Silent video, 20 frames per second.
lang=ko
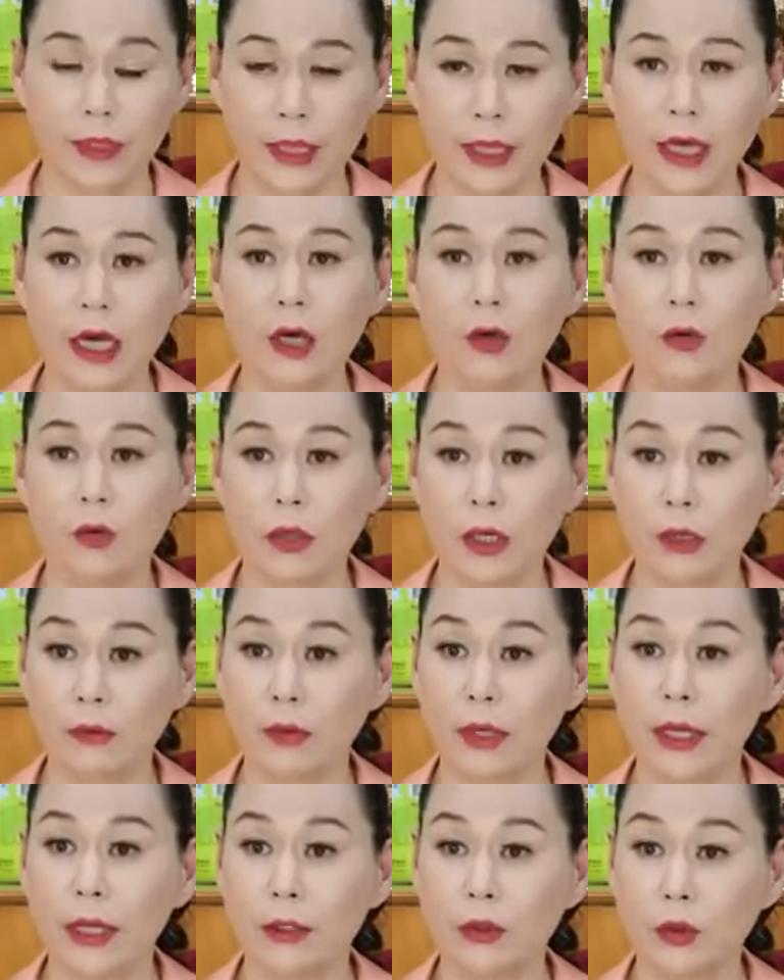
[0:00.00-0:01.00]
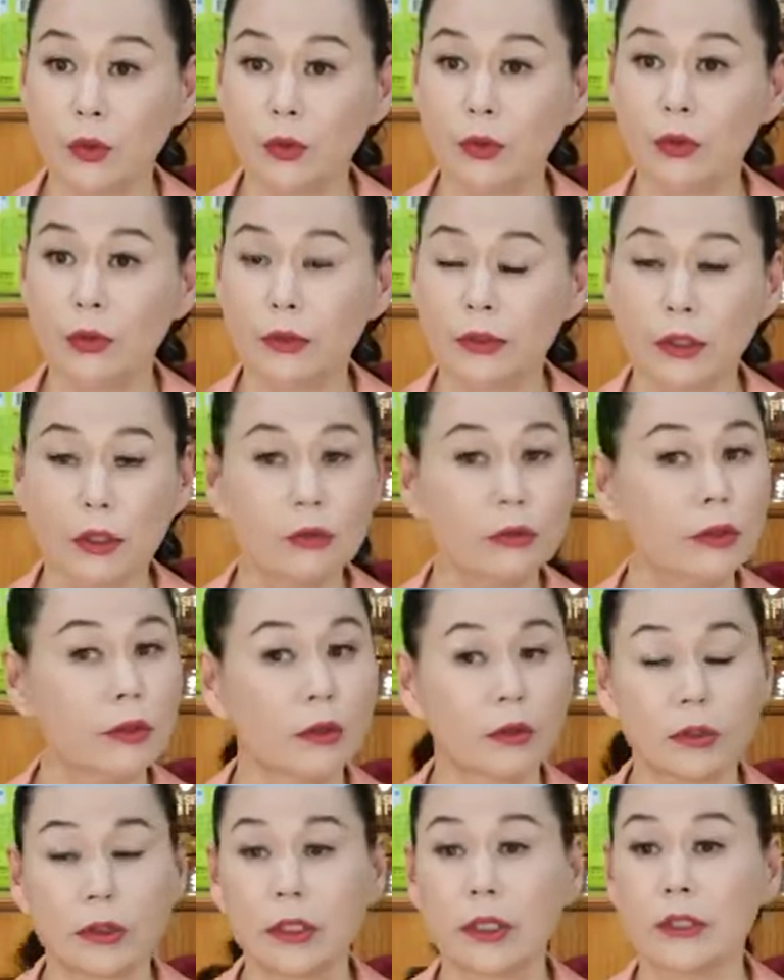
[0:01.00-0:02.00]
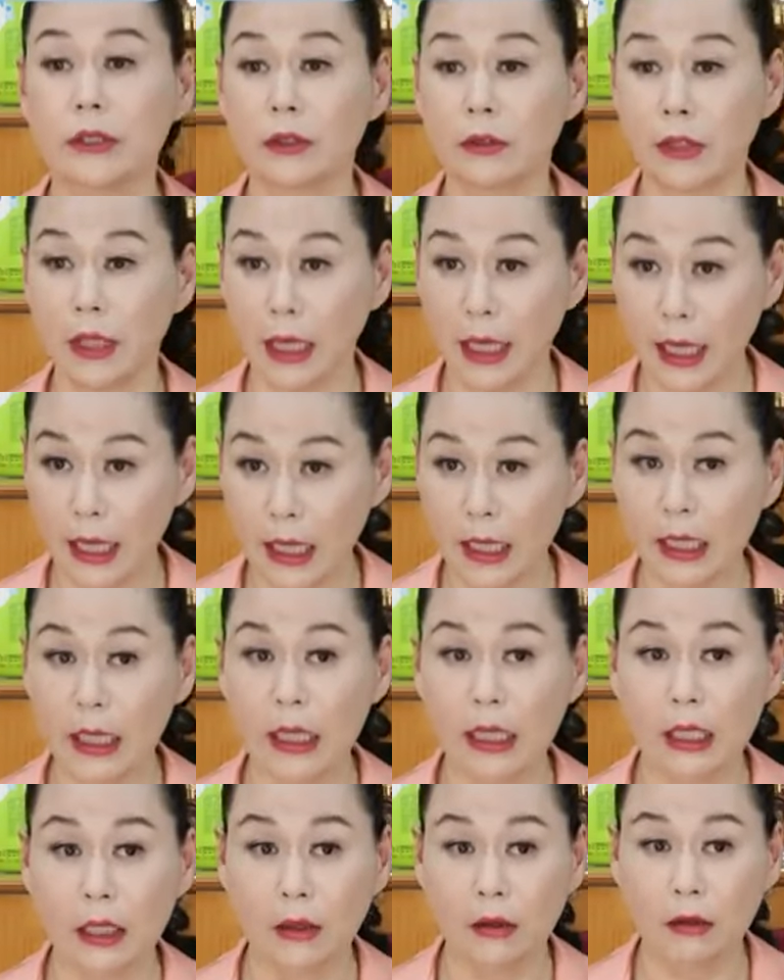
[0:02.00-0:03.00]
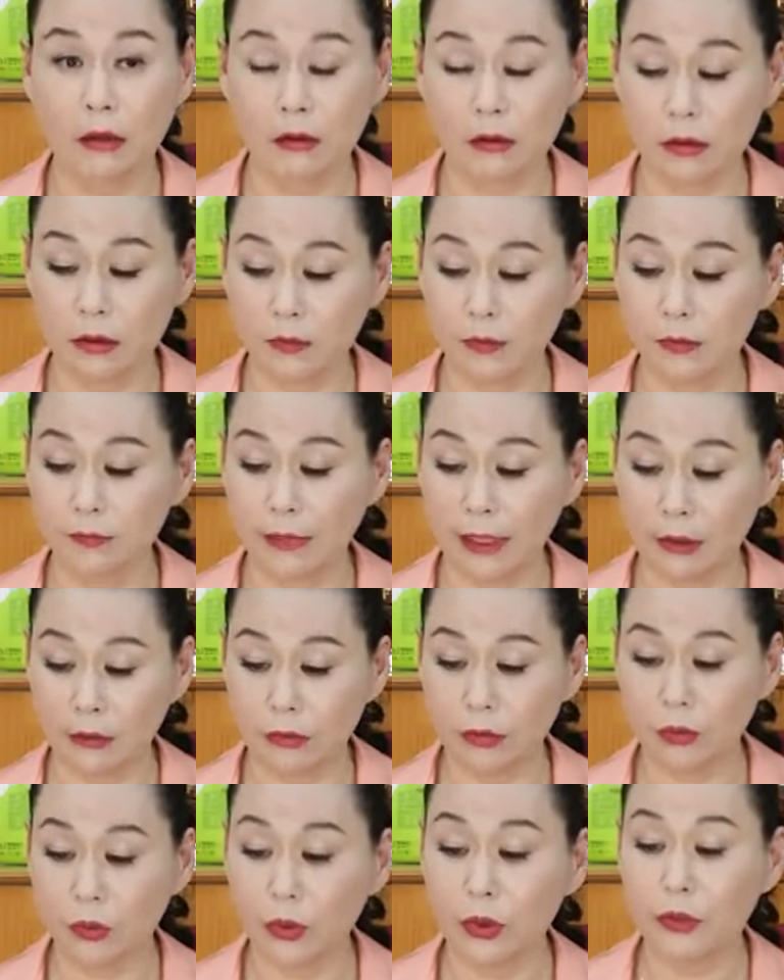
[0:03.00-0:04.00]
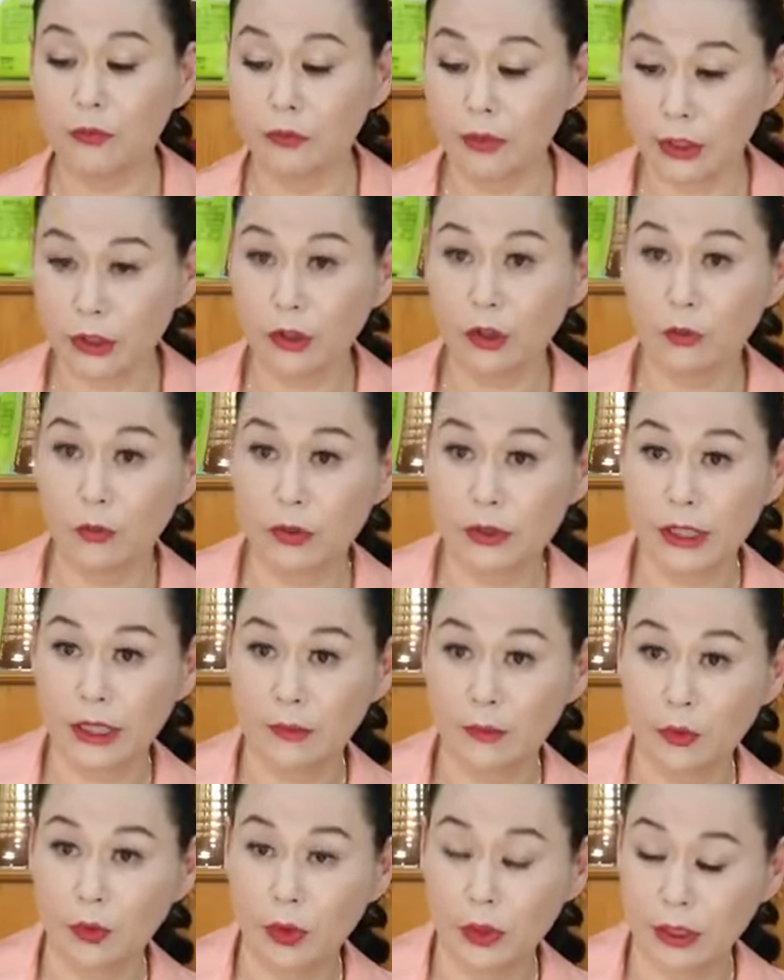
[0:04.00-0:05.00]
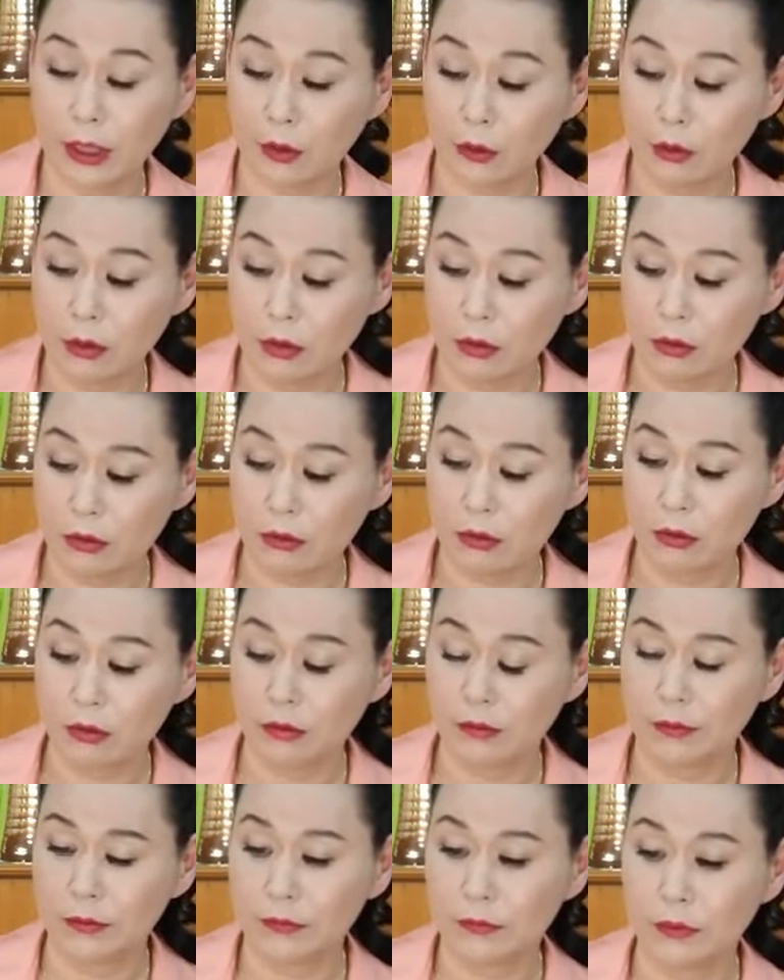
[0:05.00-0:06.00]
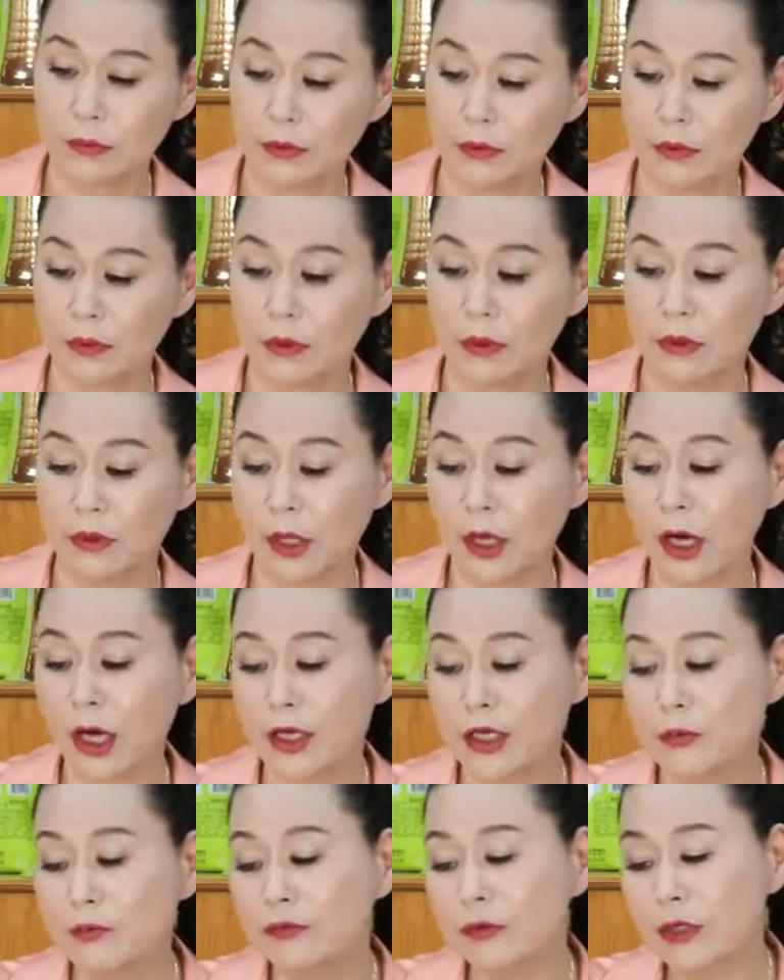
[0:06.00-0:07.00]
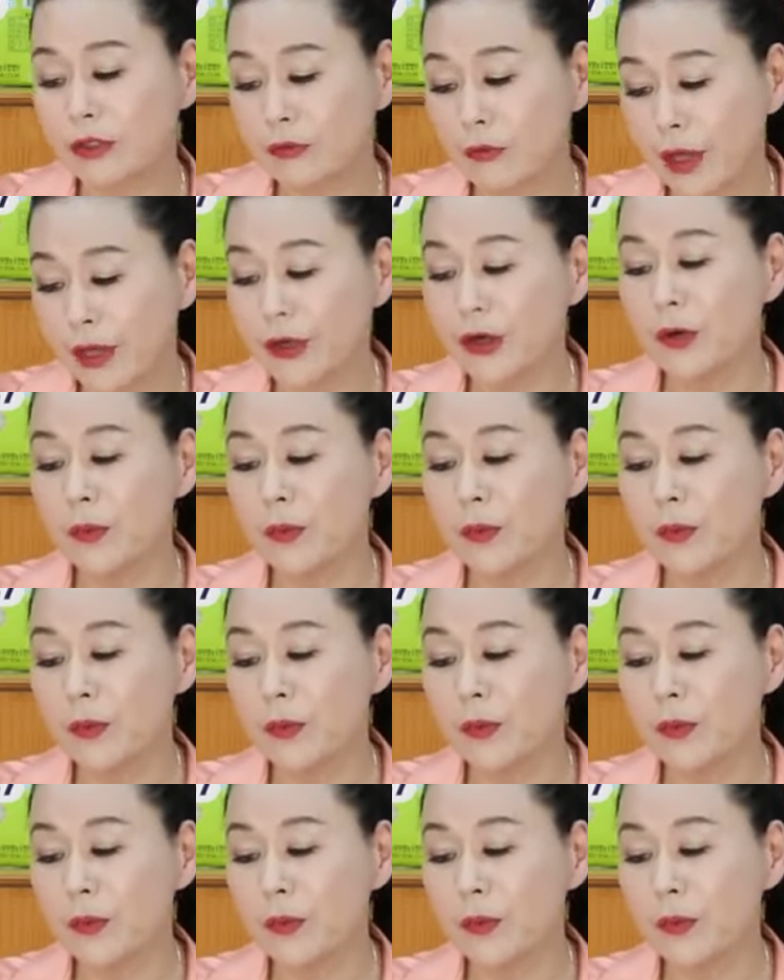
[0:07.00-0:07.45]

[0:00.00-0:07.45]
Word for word: 태양홍과 왜 종로 서울 어디에선가 어, 그분 말고 또 이북에서 넘어온 사람이 또 있다고? 네. 얘가 이북에서 왜